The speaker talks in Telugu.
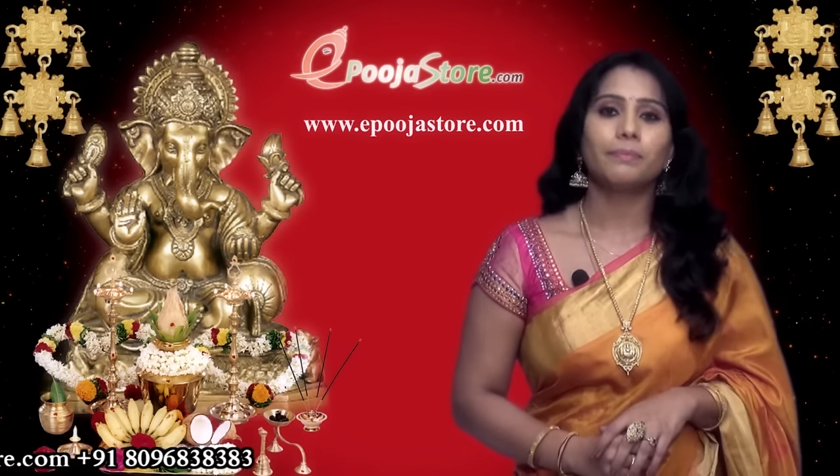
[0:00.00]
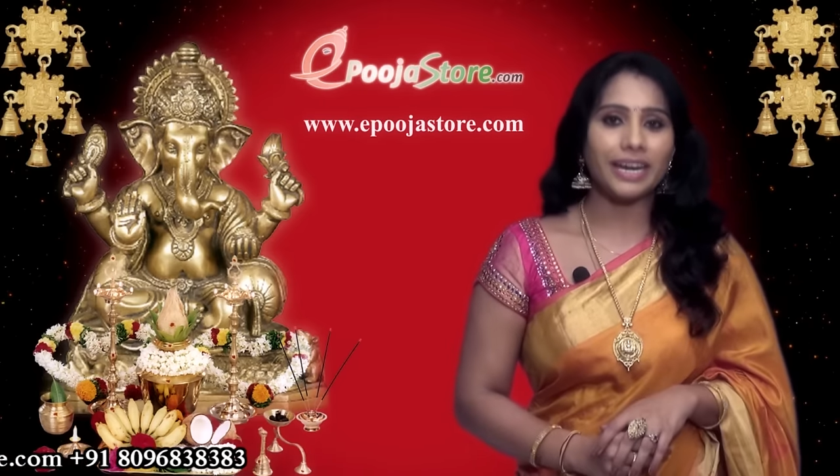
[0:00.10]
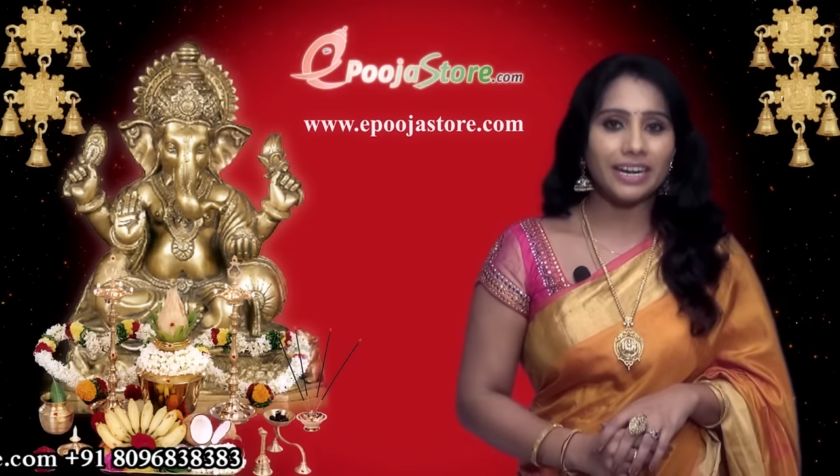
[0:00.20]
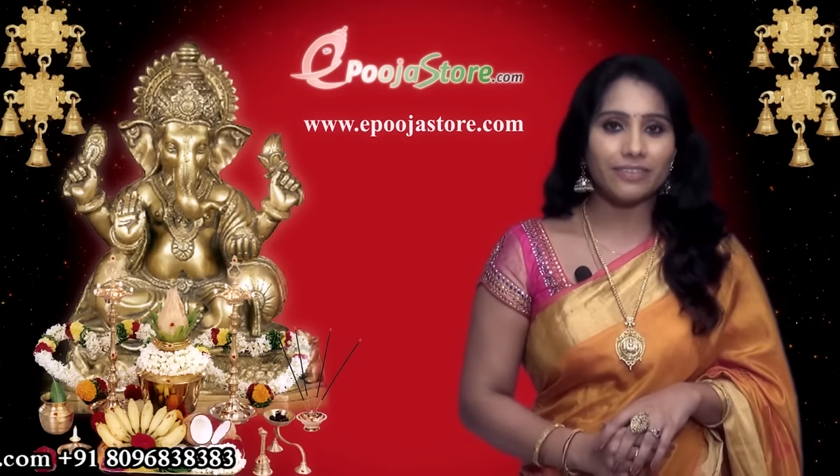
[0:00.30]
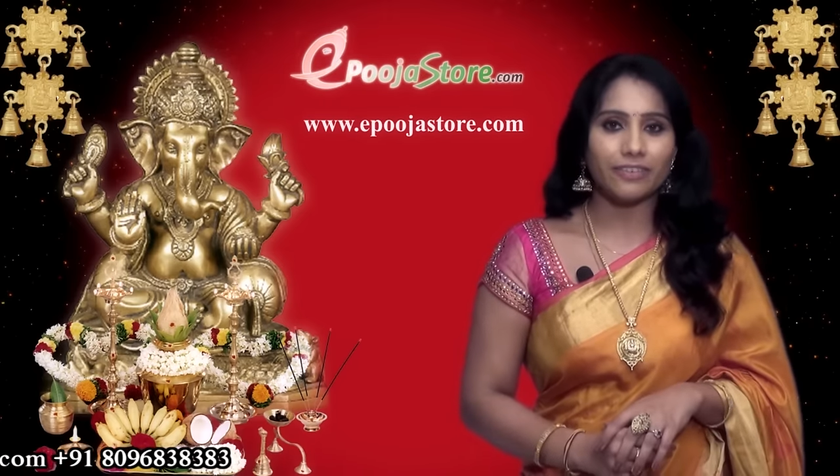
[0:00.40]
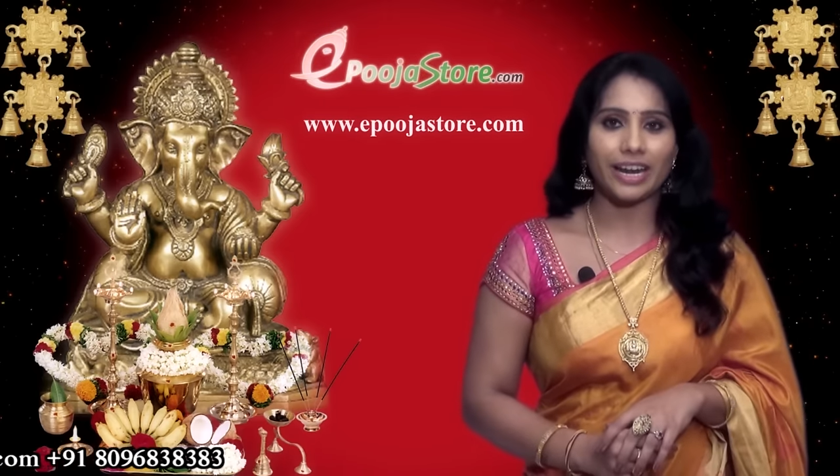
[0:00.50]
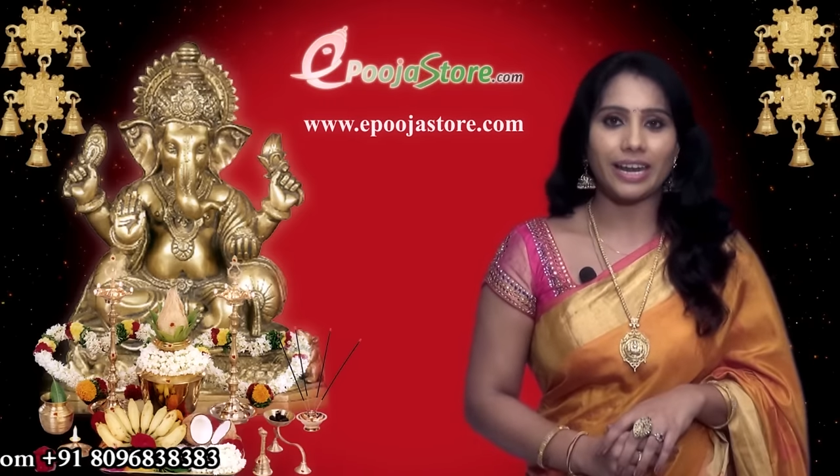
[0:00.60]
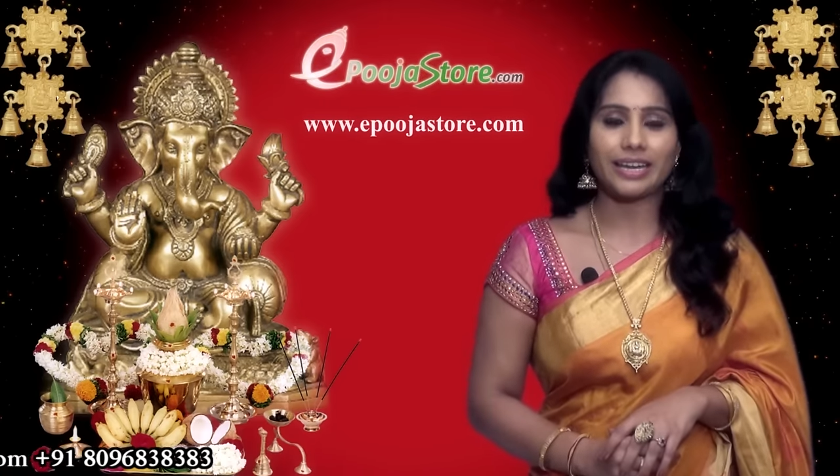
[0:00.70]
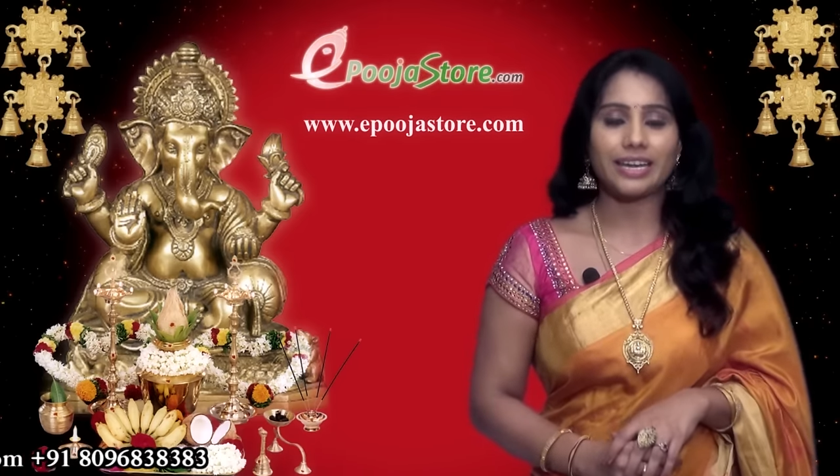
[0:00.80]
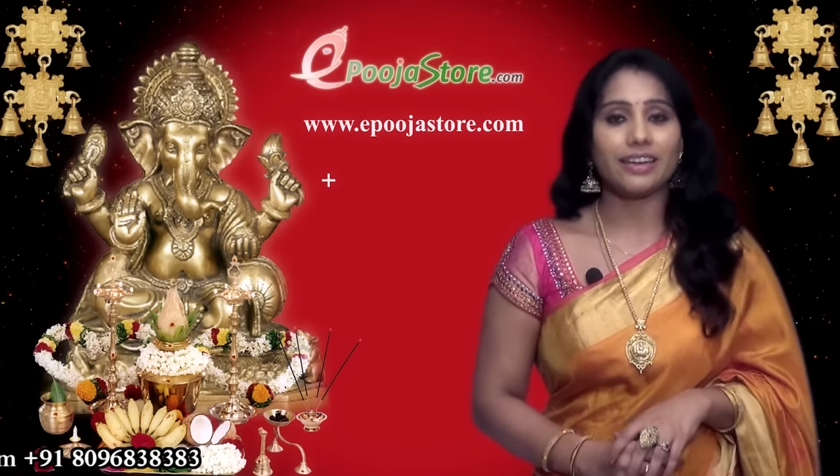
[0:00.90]
మరిన్ని
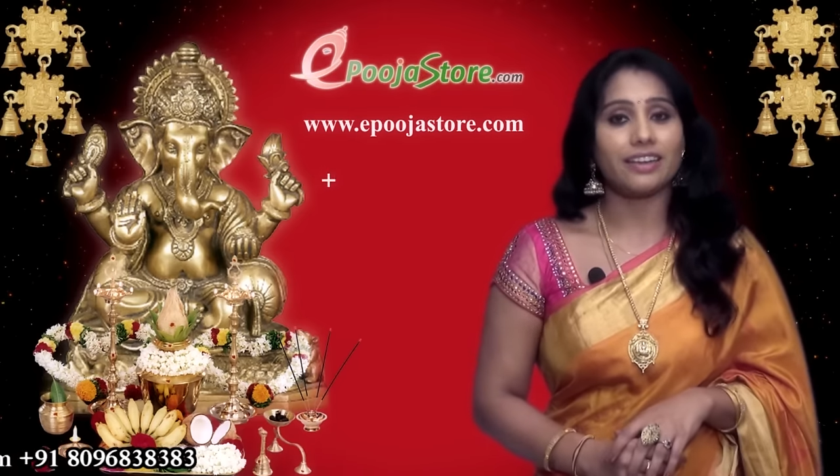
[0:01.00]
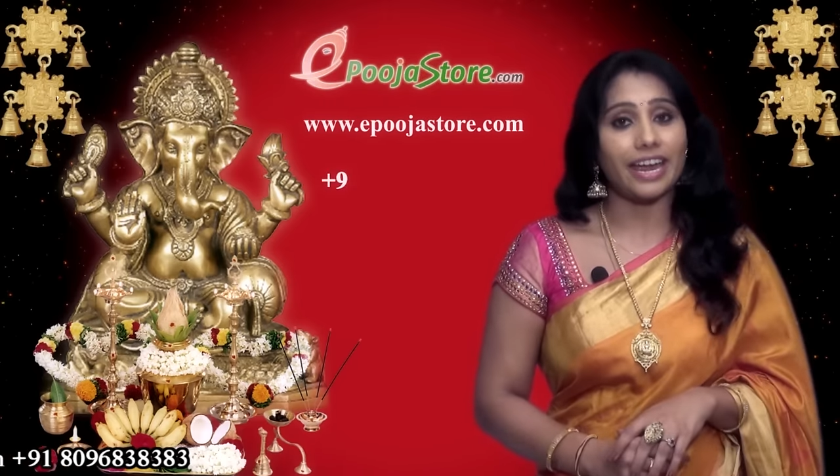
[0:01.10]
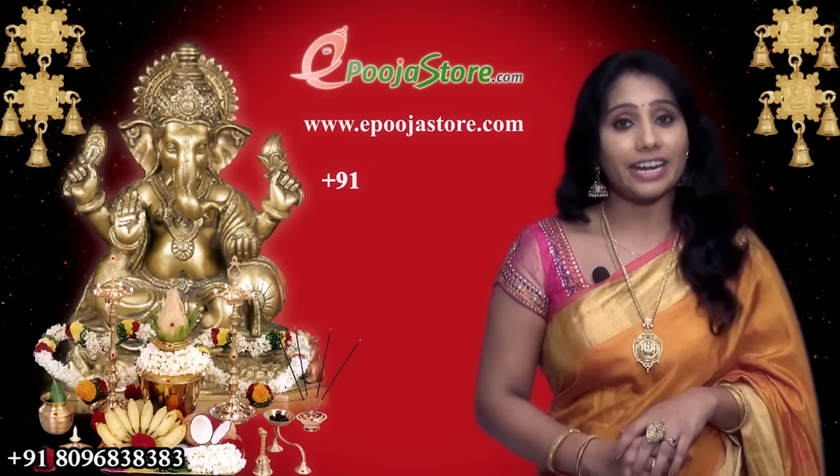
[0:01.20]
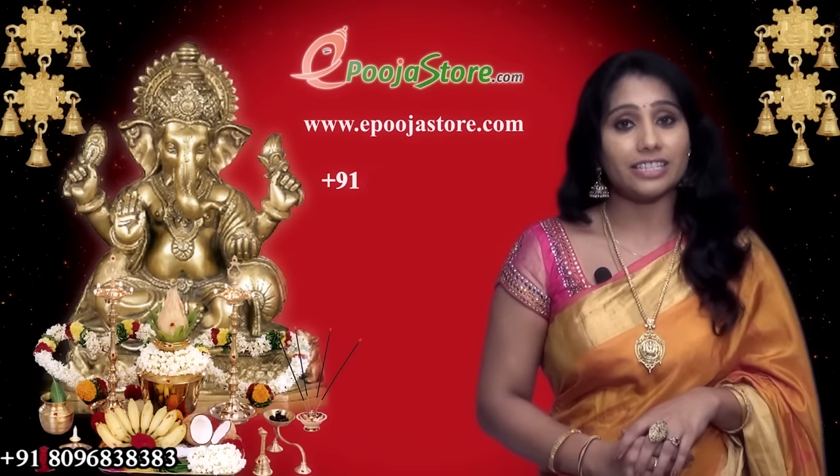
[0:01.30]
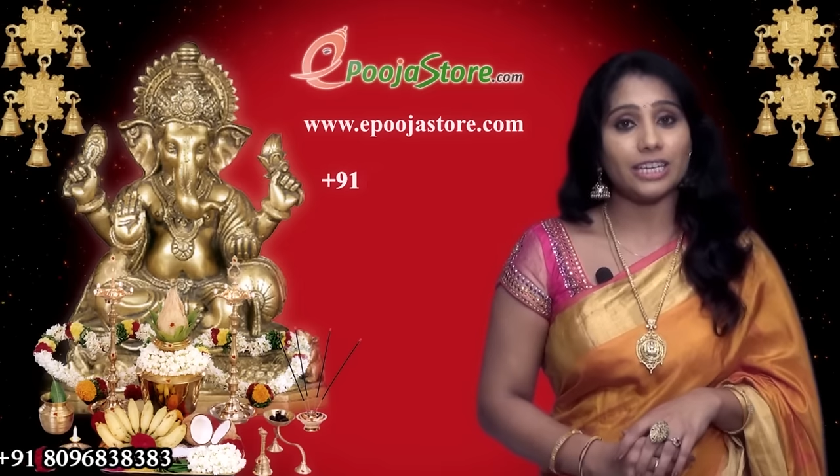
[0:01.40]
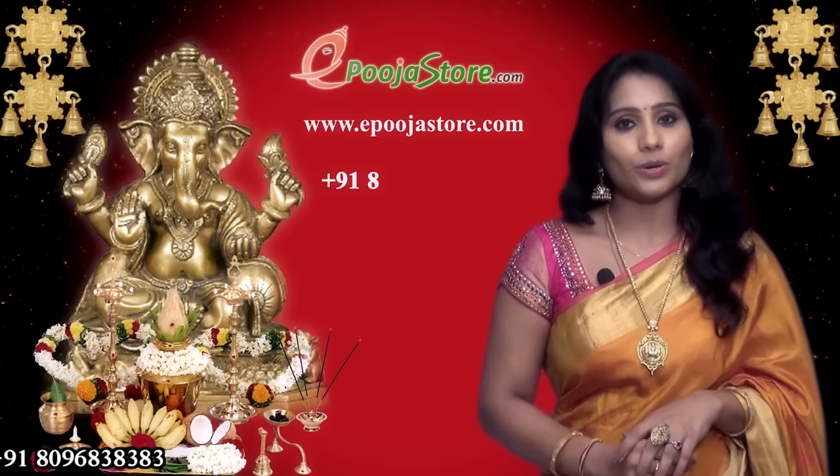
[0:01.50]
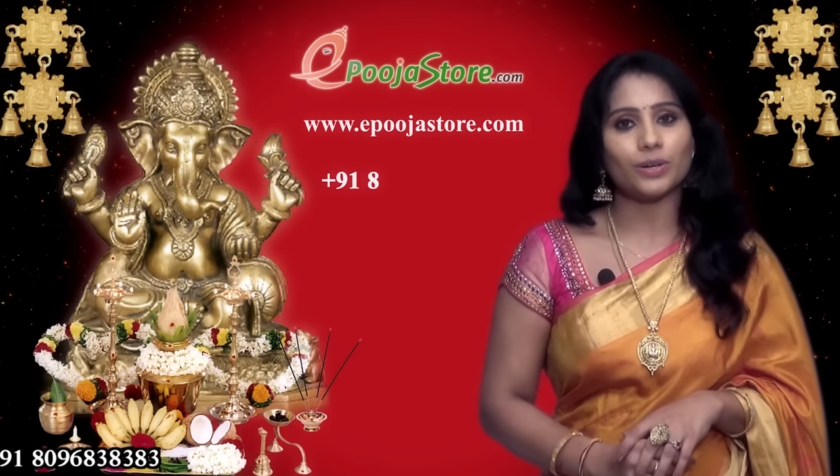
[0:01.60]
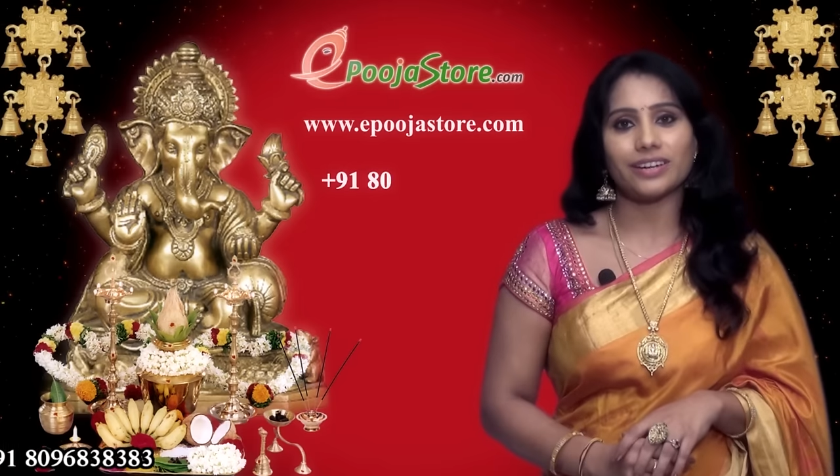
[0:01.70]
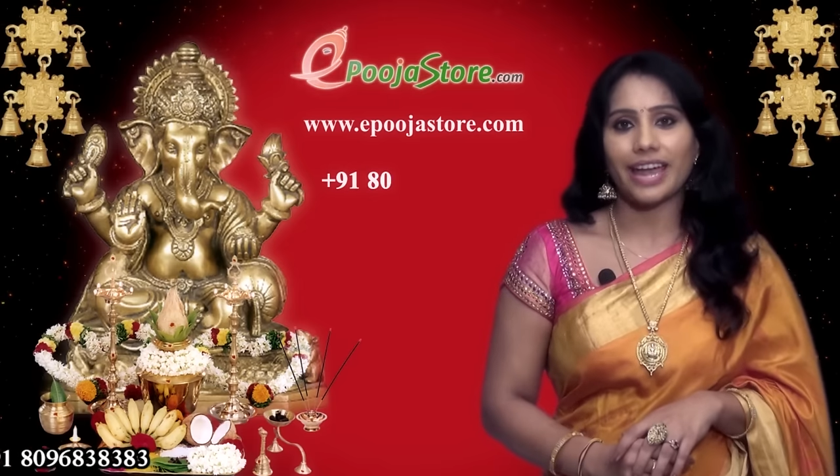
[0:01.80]
వివరాలకి ఎయిట్ జీరో